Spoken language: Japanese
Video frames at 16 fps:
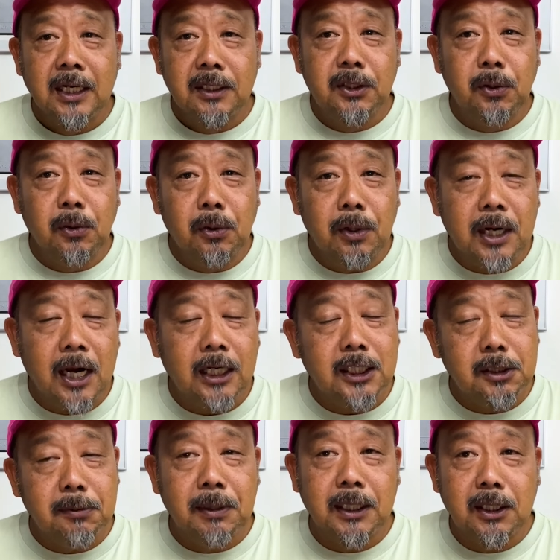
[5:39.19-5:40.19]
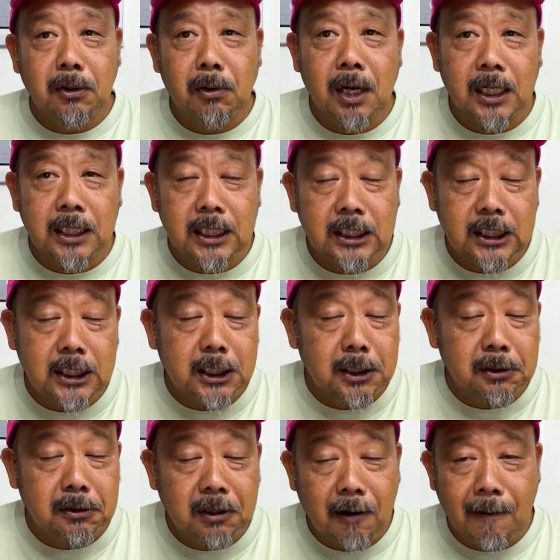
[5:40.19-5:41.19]
どうかいつまんでお話し
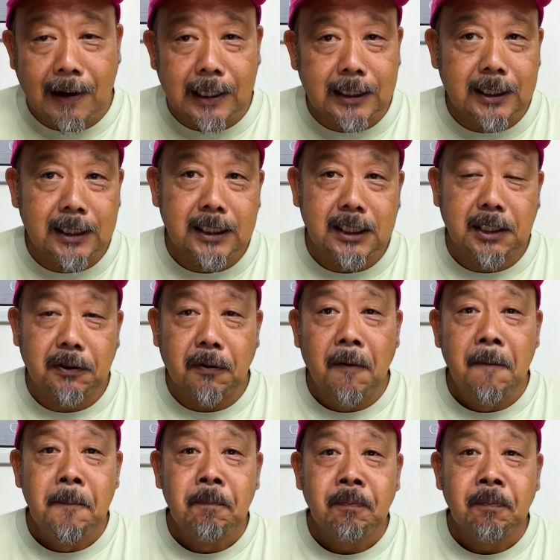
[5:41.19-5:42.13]
するかわかんないですけど、